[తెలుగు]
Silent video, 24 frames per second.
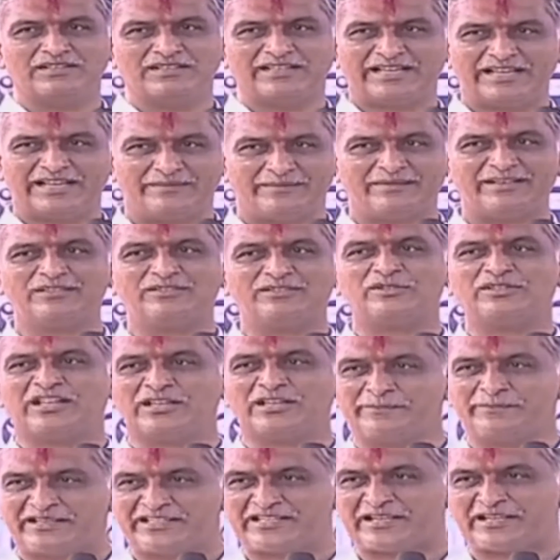ఏమంటున్నది
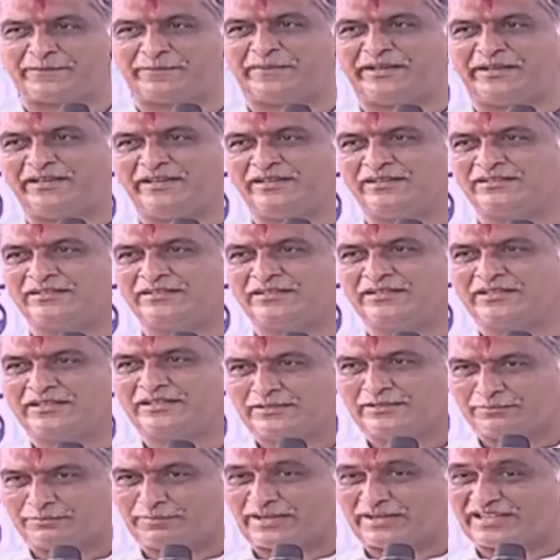బీజేపీ
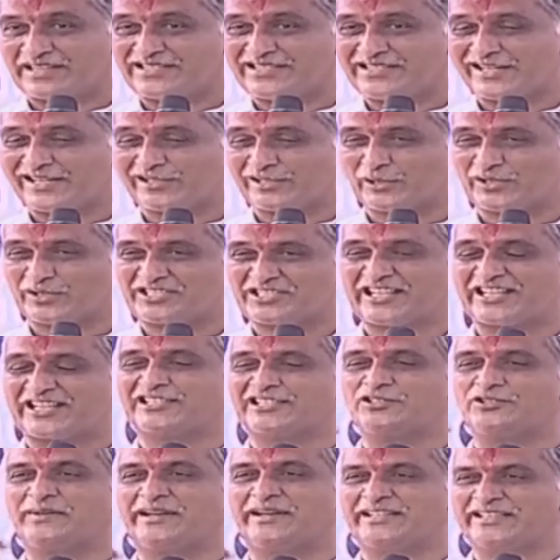బడ్జెట్లో
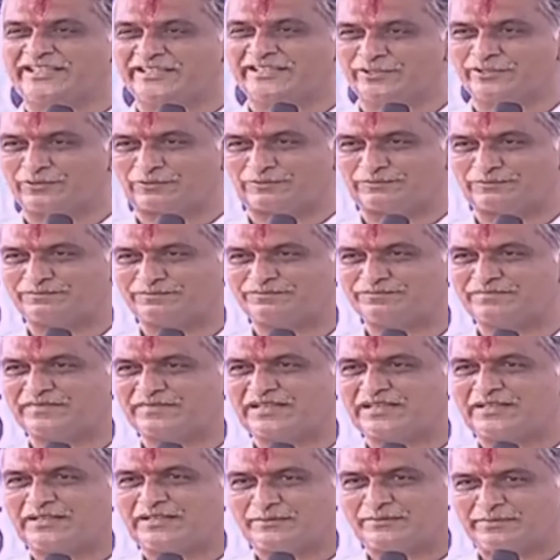షరతు పెట్టిండ్రు
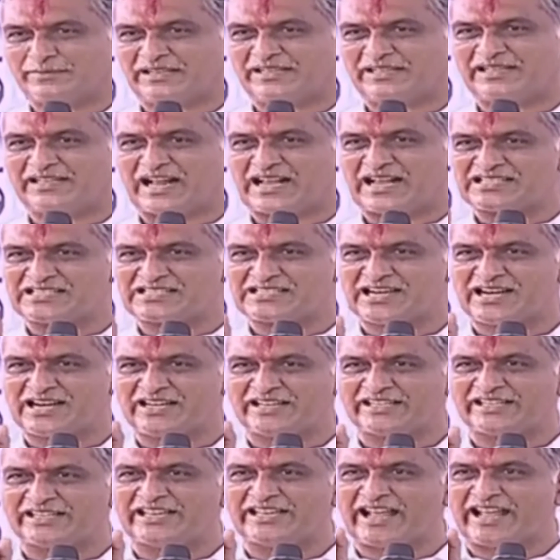మీ
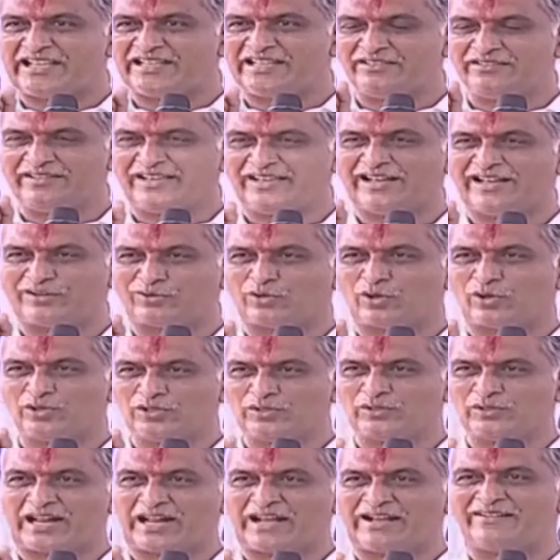రాష్ట్రానికి ఐదు వేల
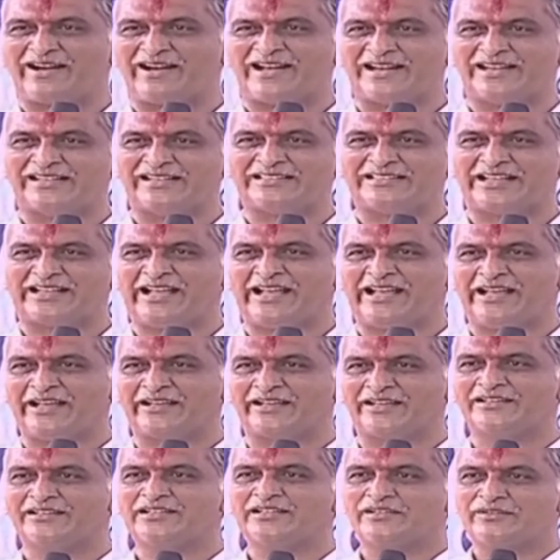కోట్లు రావాలంటే
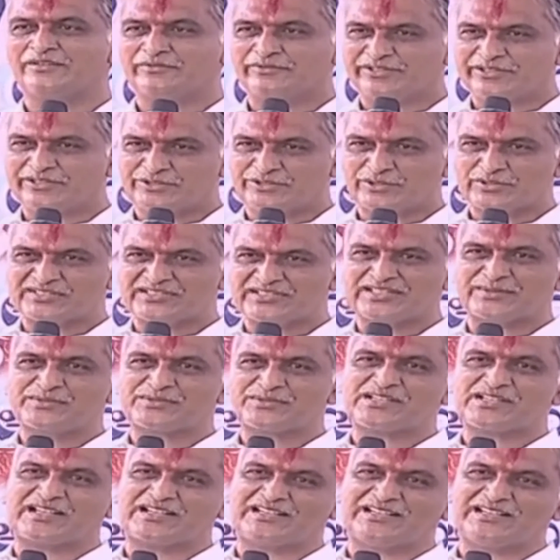విద్యుత్
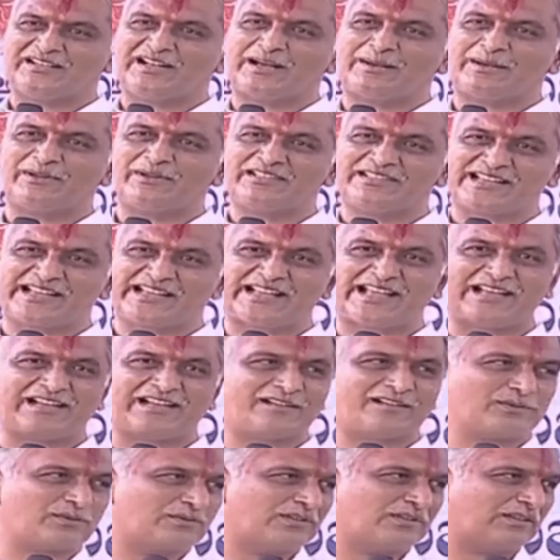సంస్కరణలు అమలు
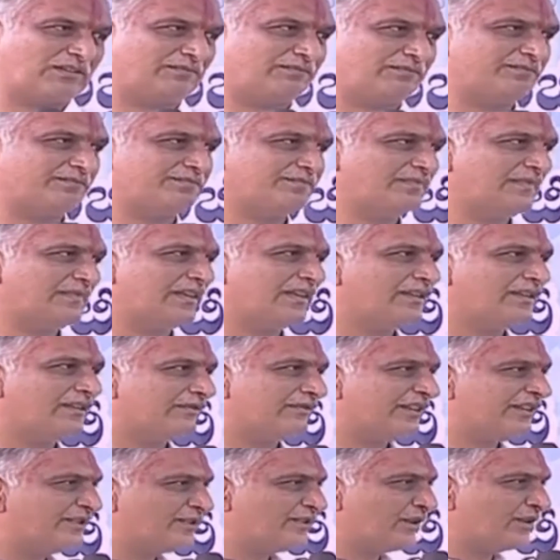చేయాలంటున్నారు
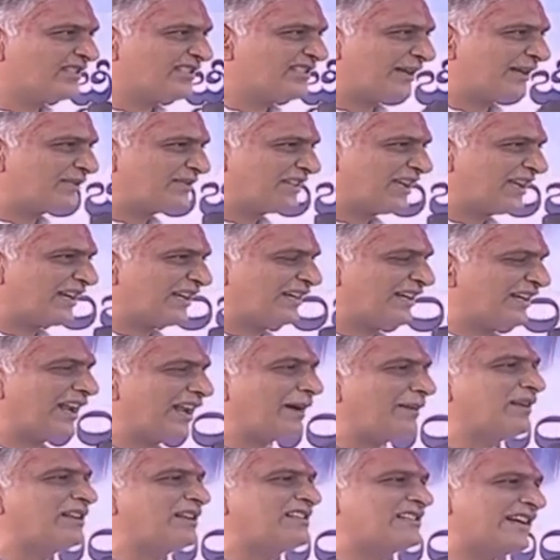విద్యుత్ సంస్కరణలు
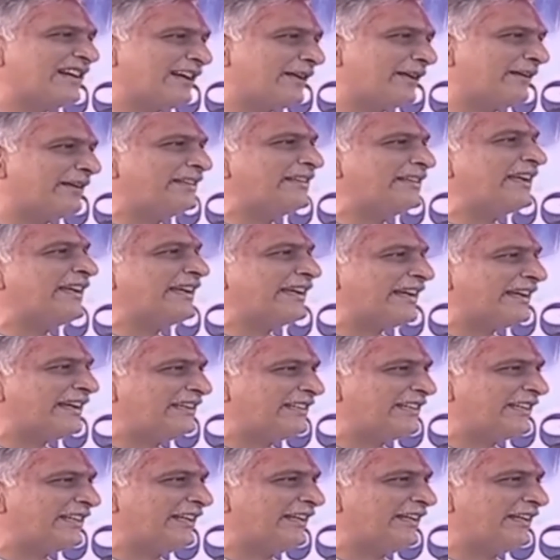అమలు చేయడం అంటే ఏంటి